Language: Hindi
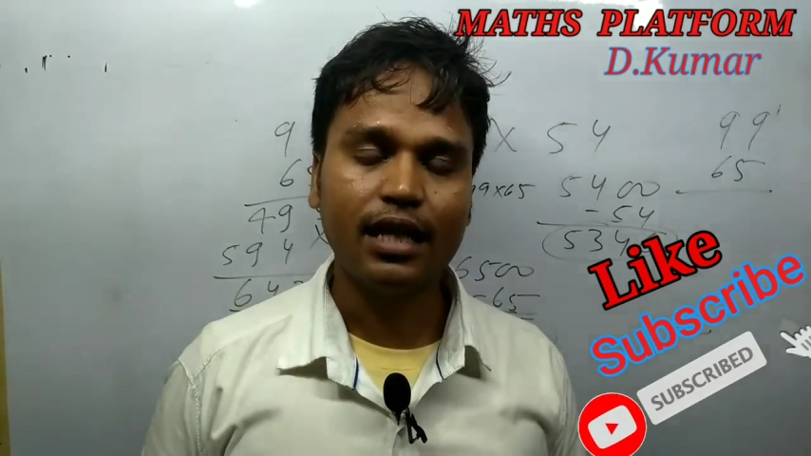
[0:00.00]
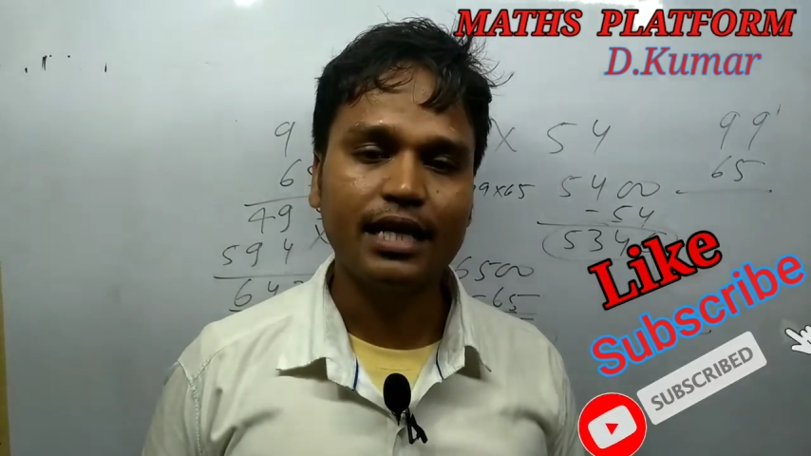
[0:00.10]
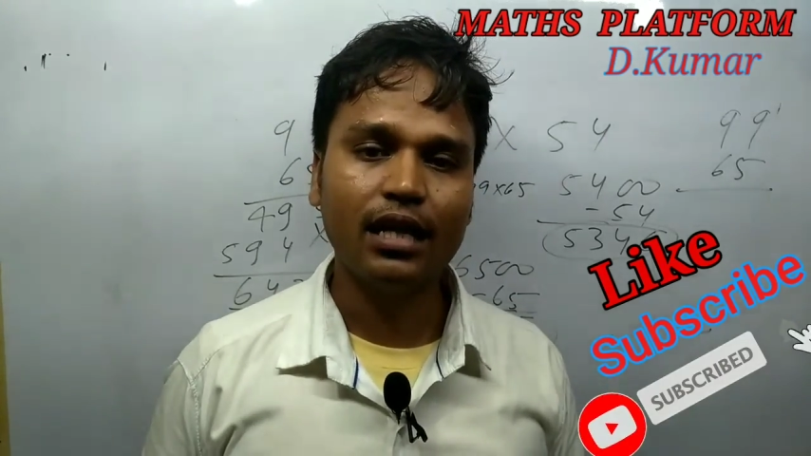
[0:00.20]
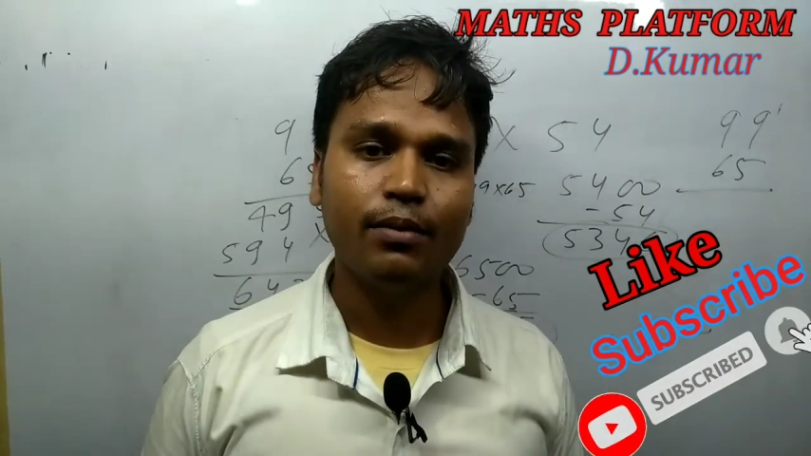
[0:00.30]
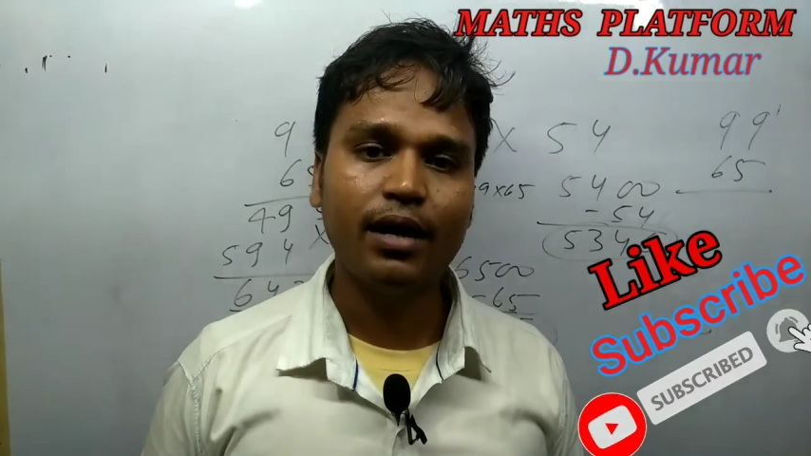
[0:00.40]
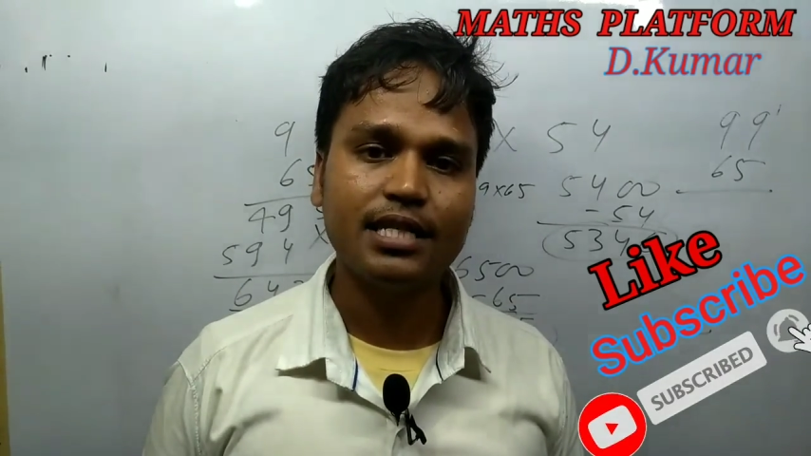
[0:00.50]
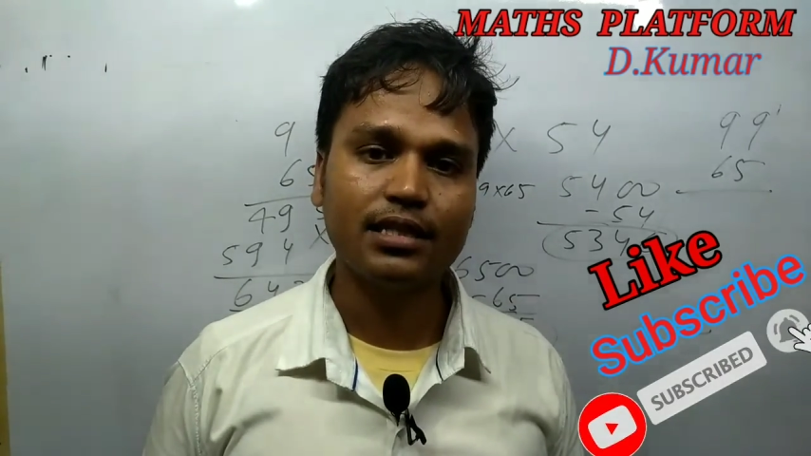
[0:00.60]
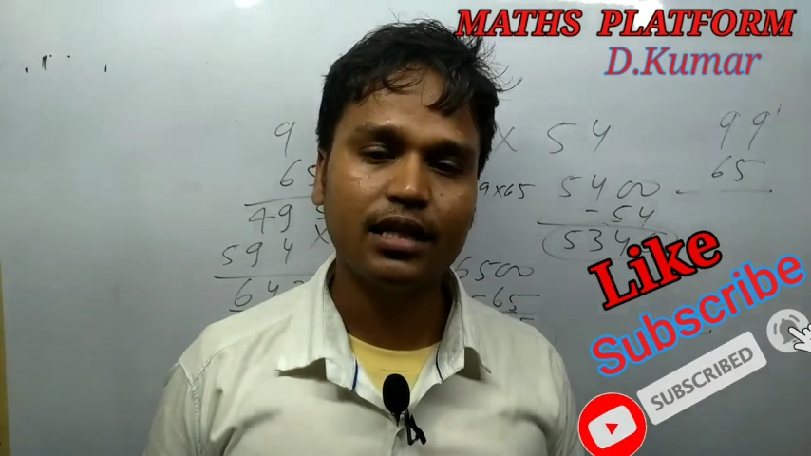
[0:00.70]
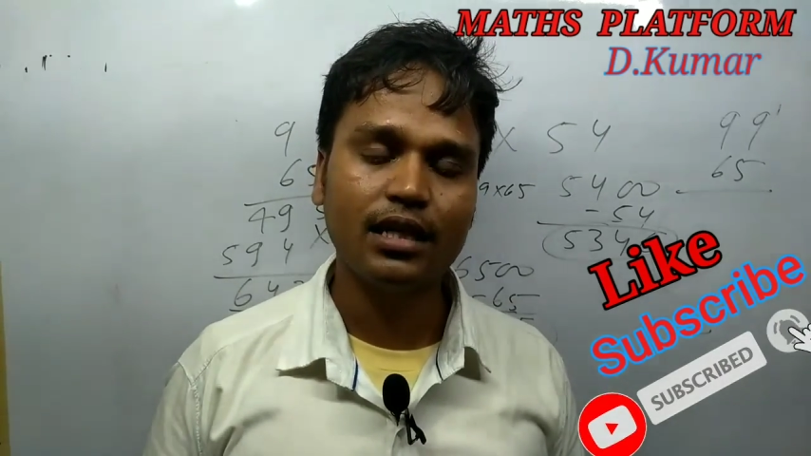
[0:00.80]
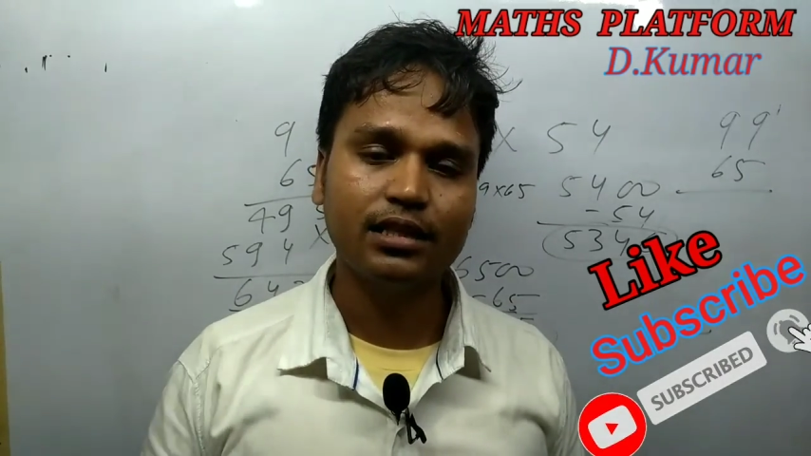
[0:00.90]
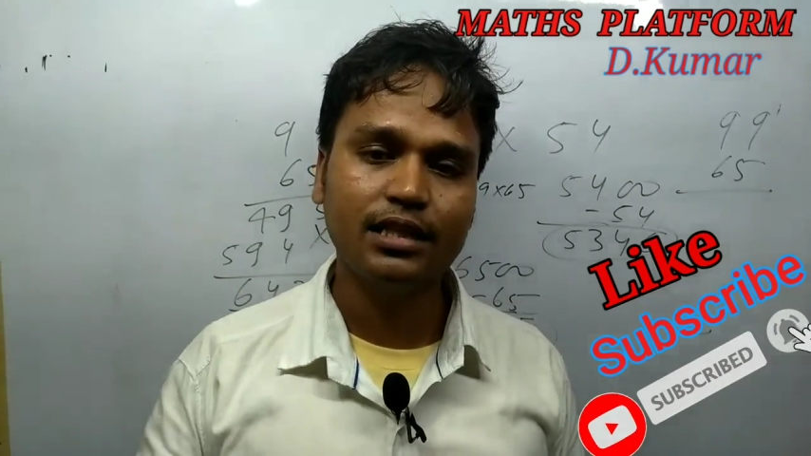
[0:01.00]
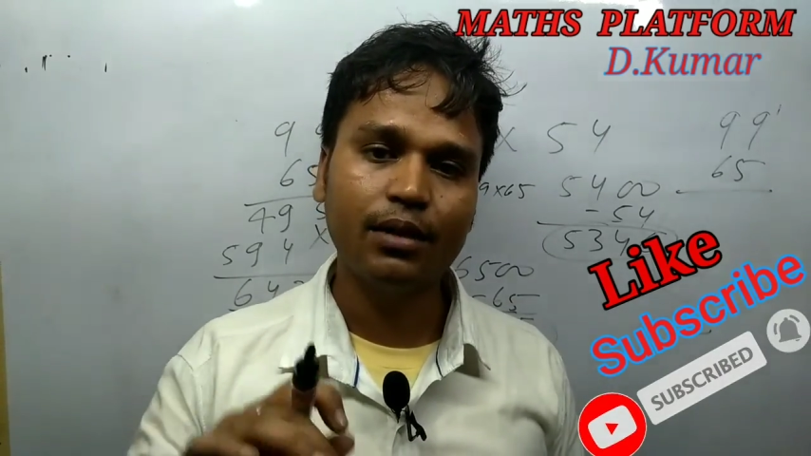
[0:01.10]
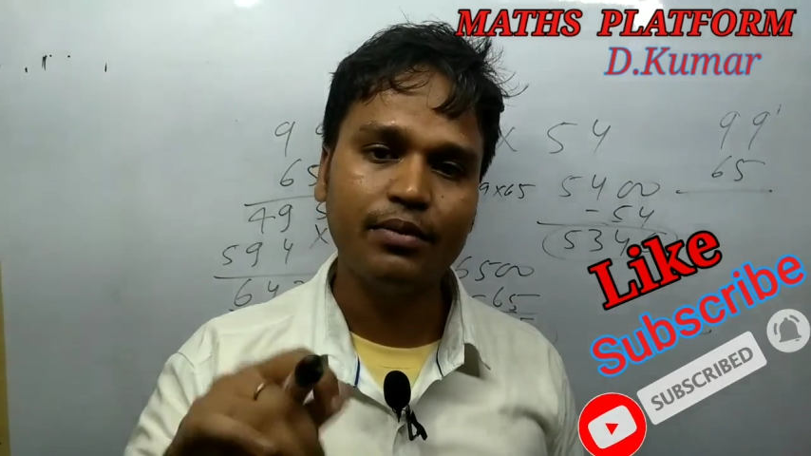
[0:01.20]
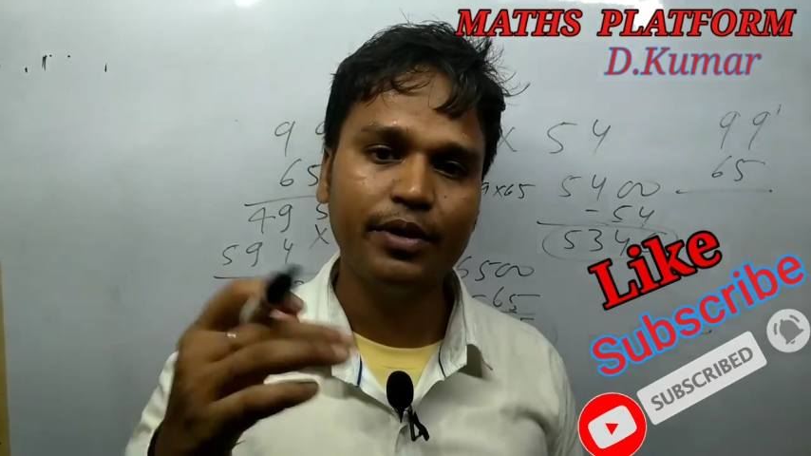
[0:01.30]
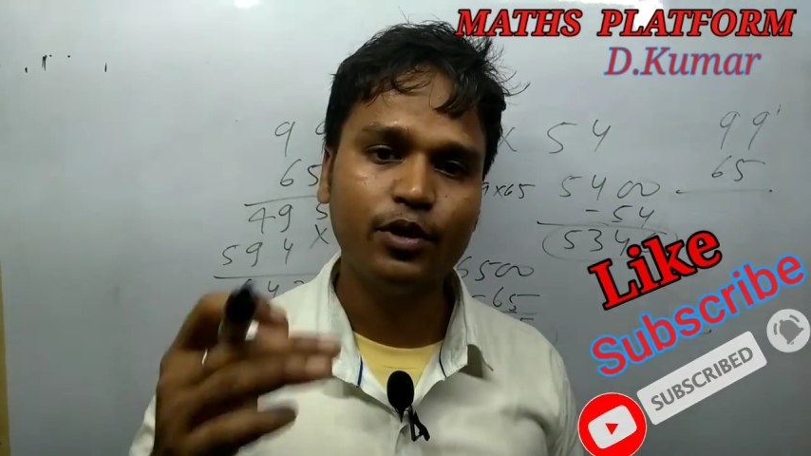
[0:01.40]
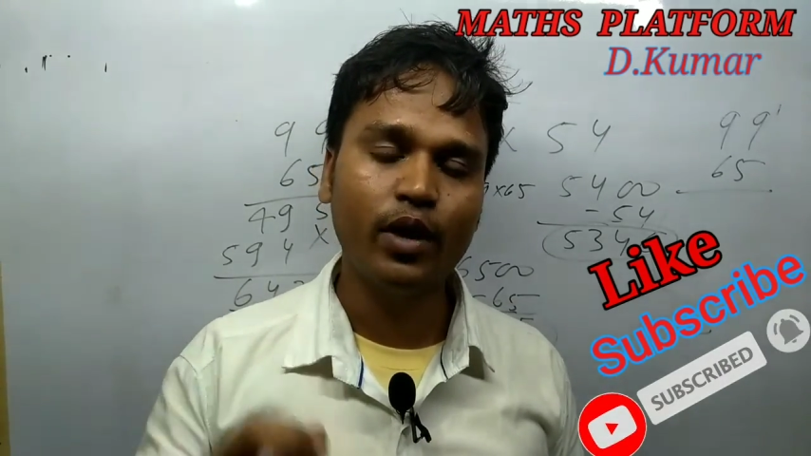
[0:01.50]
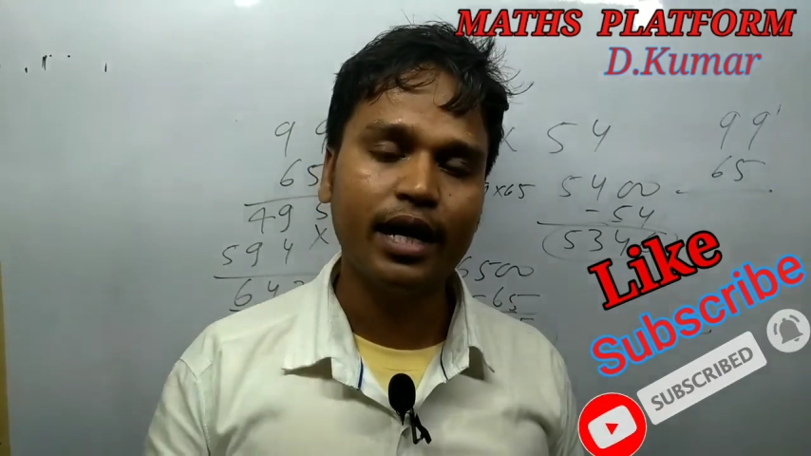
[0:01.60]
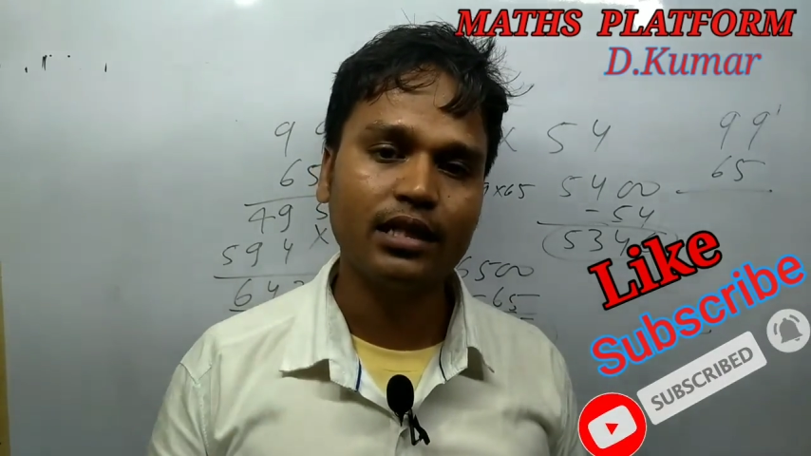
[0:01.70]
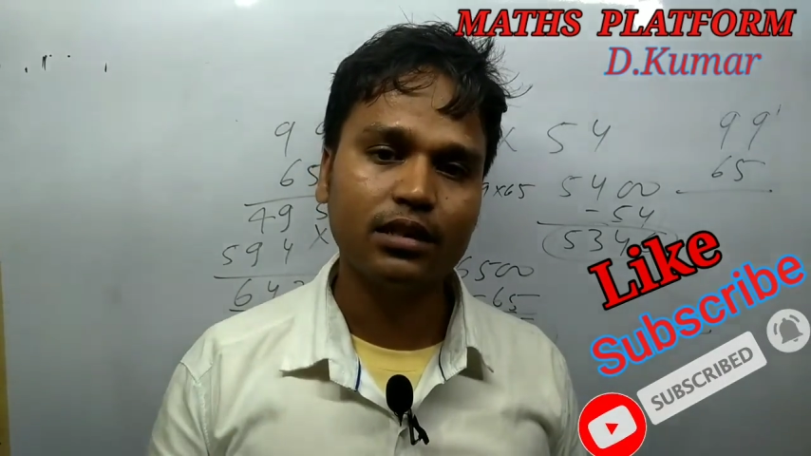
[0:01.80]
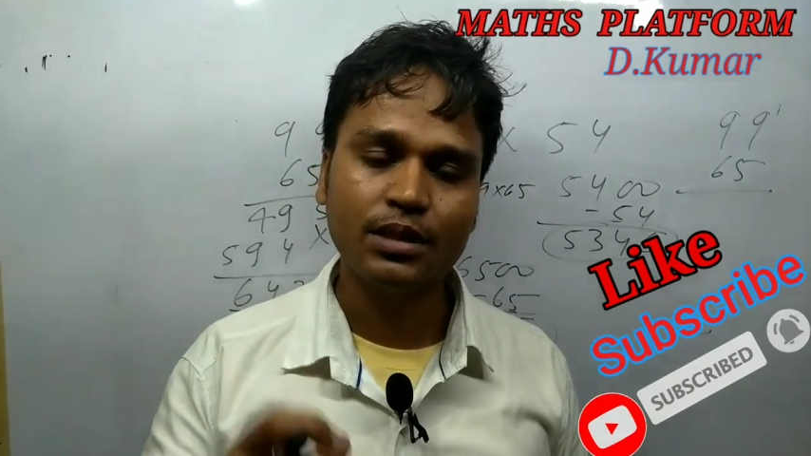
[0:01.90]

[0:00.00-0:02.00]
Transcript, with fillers: ताकि हमारा इस तरह का जितना भी वीडियो आएगा